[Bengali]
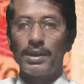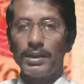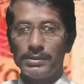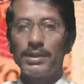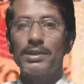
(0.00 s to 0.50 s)

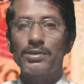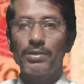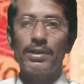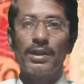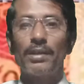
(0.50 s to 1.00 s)
ক্যান্সার
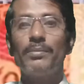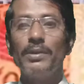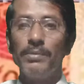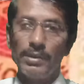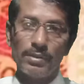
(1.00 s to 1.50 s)
শরীরের
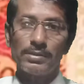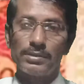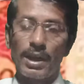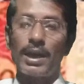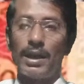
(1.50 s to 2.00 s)
বিভিন্ন
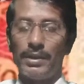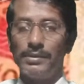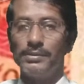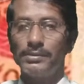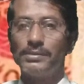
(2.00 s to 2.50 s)
জায়গায়
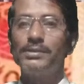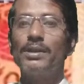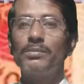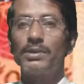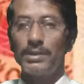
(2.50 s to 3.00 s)

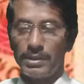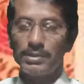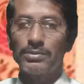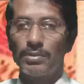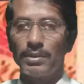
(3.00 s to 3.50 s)
যেমন
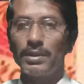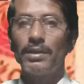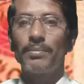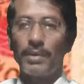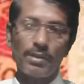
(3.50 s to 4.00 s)

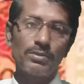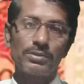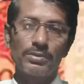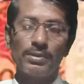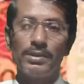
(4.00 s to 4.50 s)
স্তনে
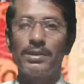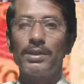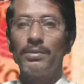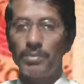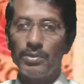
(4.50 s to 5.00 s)

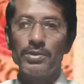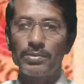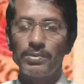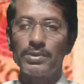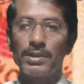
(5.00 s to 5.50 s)
পাকস্থলিতে
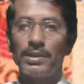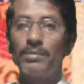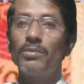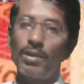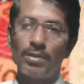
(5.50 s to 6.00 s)
ফুসফুসে
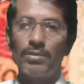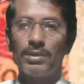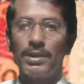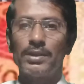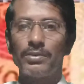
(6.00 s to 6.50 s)

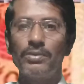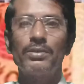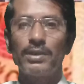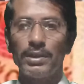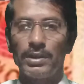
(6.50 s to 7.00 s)
বগলে
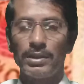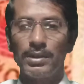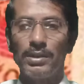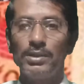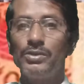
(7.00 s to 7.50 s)
ঠোঁটে
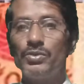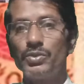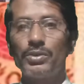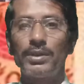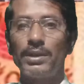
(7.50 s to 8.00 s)

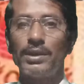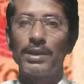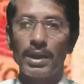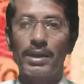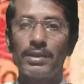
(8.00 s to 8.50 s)
চোখে
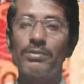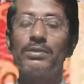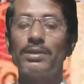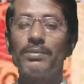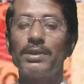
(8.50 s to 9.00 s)
নাকে
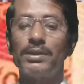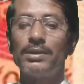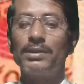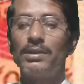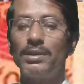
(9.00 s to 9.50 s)
হতে পারে
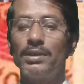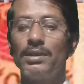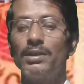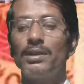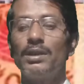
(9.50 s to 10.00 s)

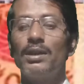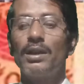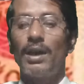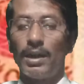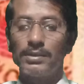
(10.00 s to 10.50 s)

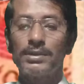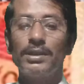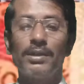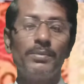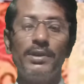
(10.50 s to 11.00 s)

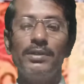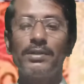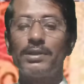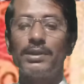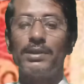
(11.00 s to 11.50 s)
আজকের
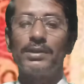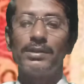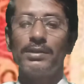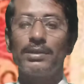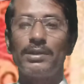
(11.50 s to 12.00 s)
ভিডিওতে
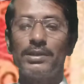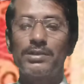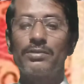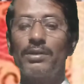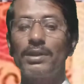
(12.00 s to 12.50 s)

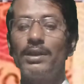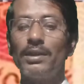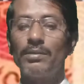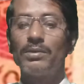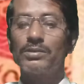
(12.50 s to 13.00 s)
স্তনে
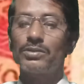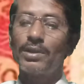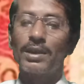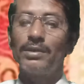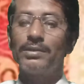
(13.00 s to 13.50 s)
এবং
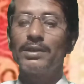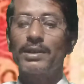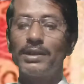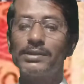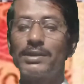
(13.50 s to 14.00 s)
জরায়ুতে
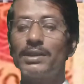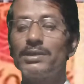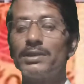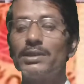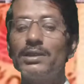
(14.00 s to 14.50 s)

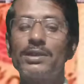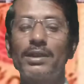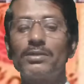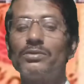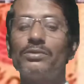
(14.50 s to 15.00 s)
ক্যান্সারের
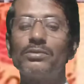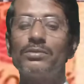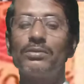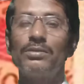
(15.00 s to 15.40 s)
চিকিৎসার জন্য